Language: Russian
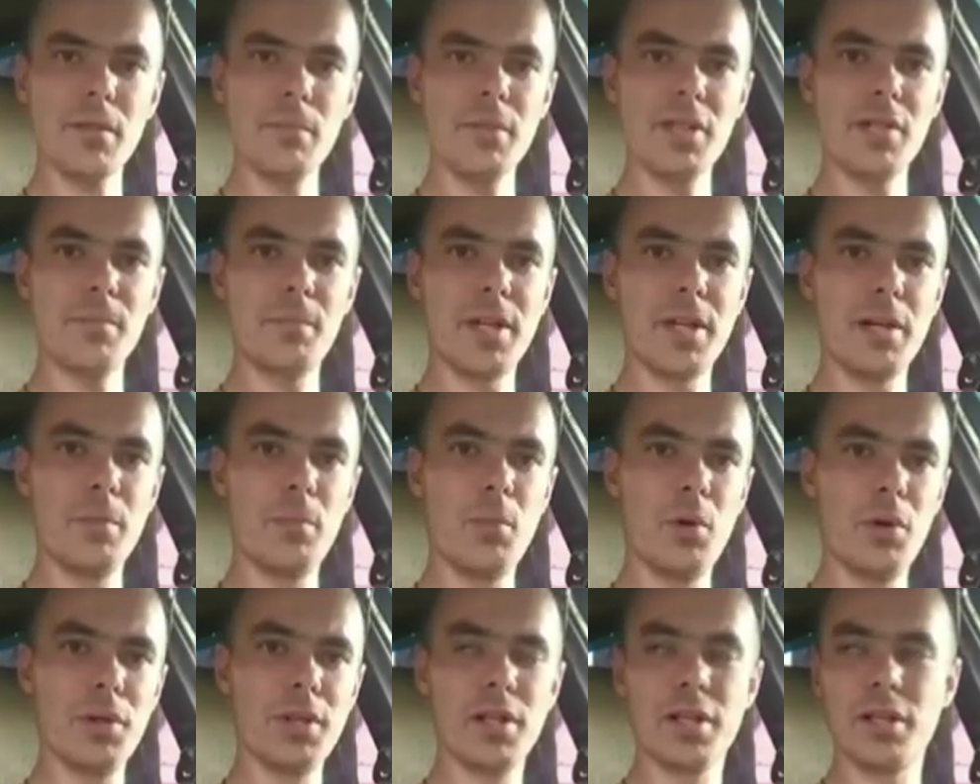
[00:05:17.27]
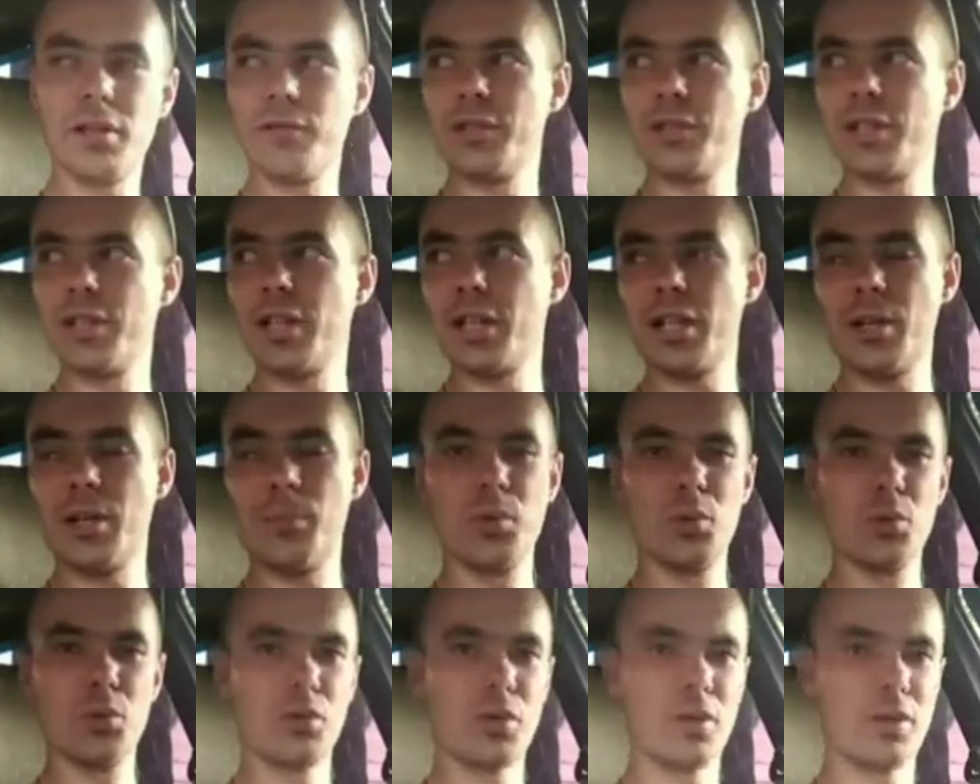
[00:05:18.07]
бесперебойников для
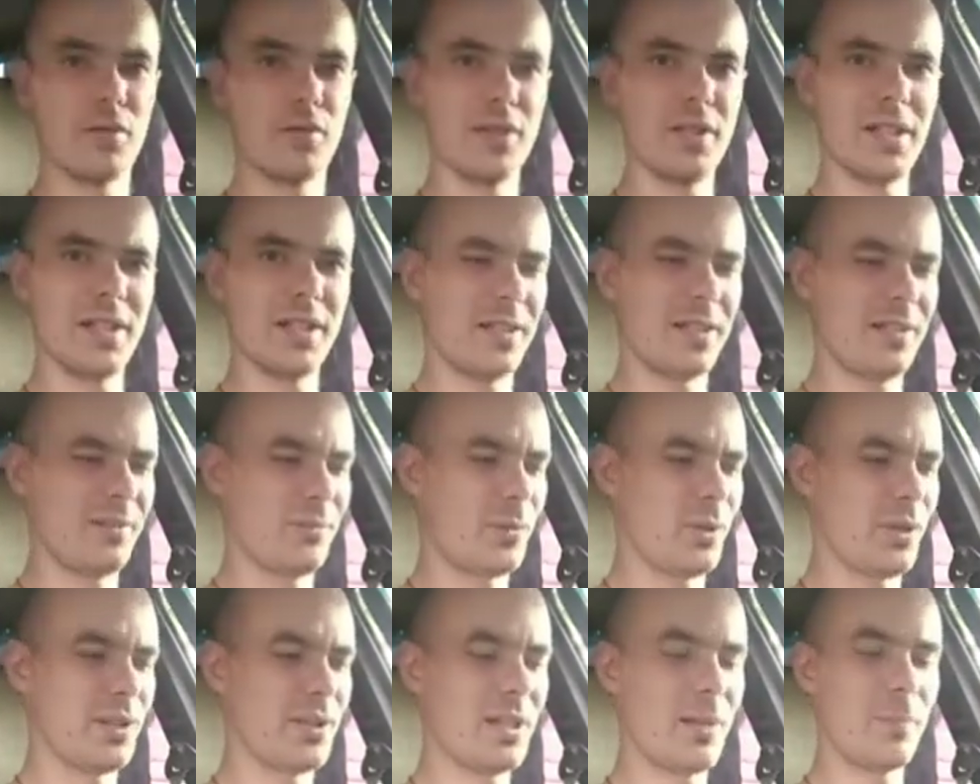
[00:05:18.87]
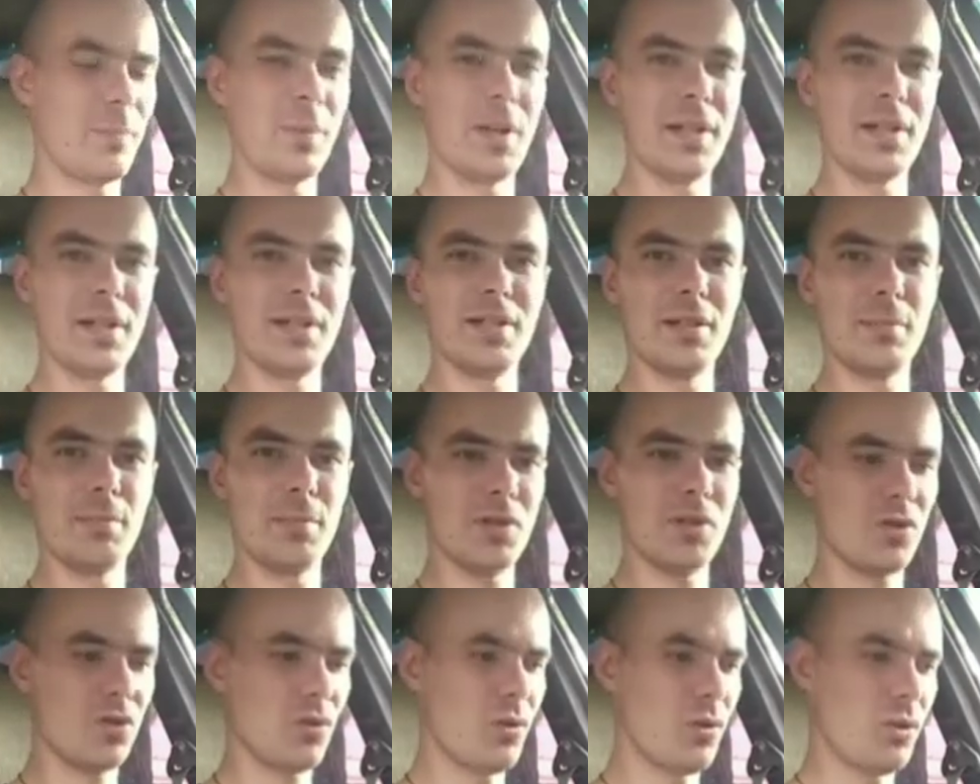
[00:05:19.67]
компьютеров, да, там ну, они там один на
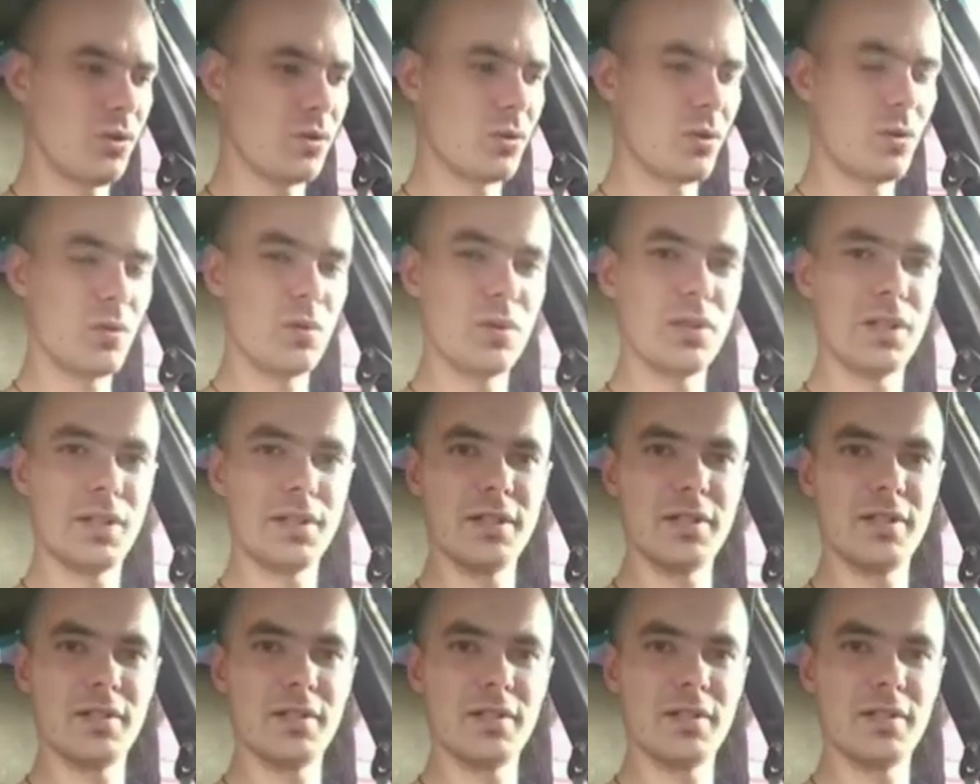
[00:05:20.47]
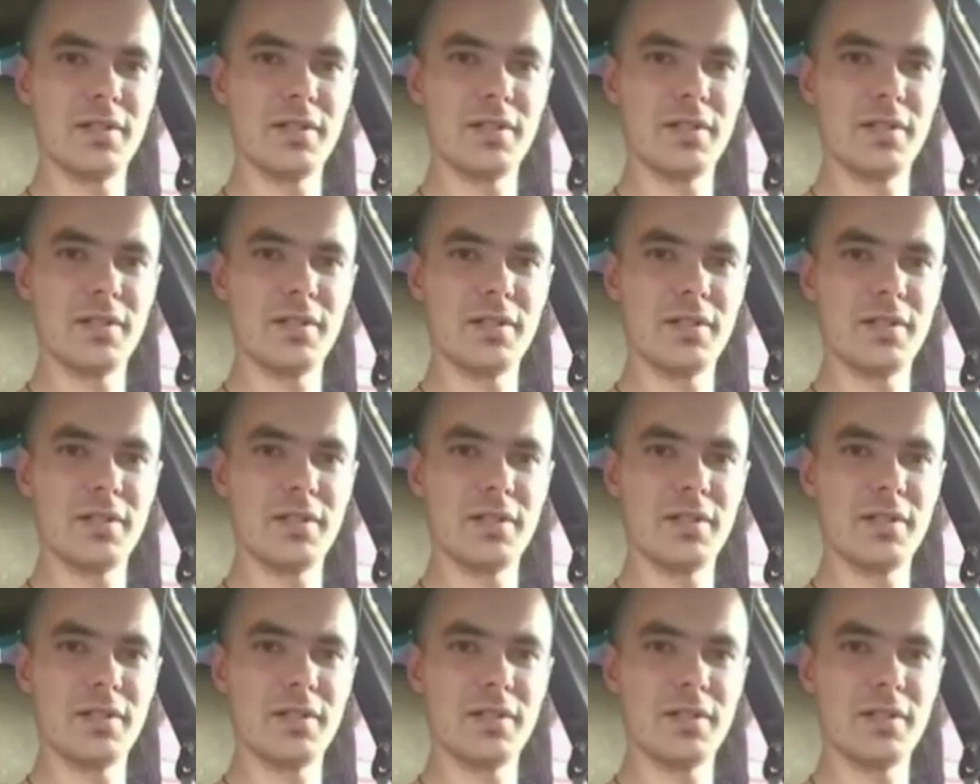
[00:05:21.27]
500, другой на 350
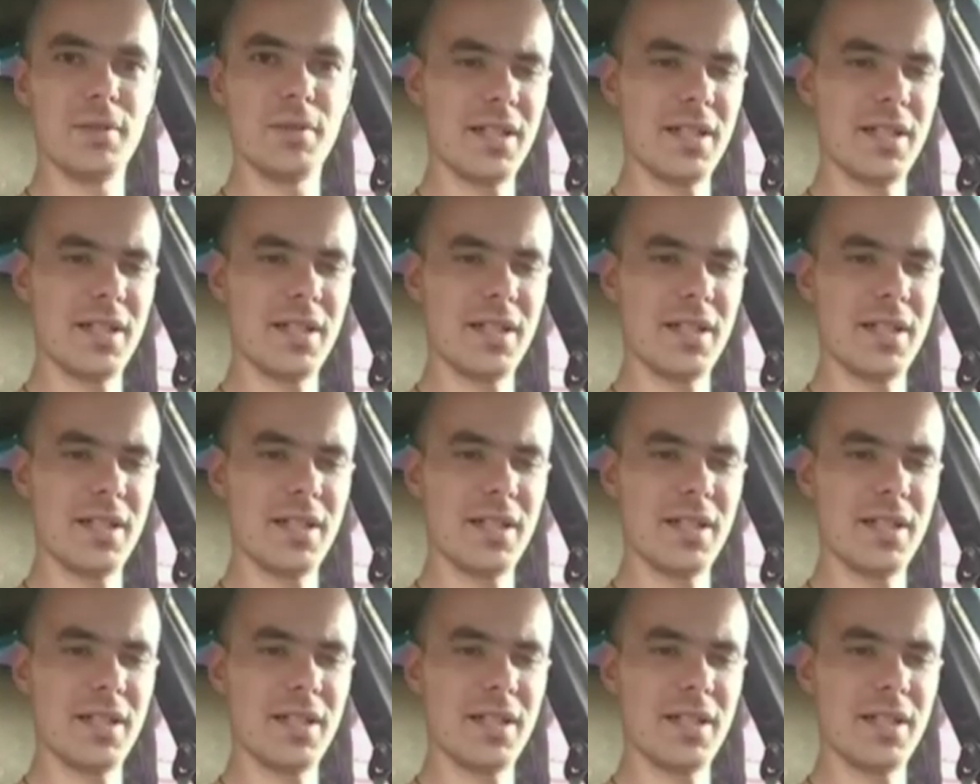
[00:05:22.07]
ватт.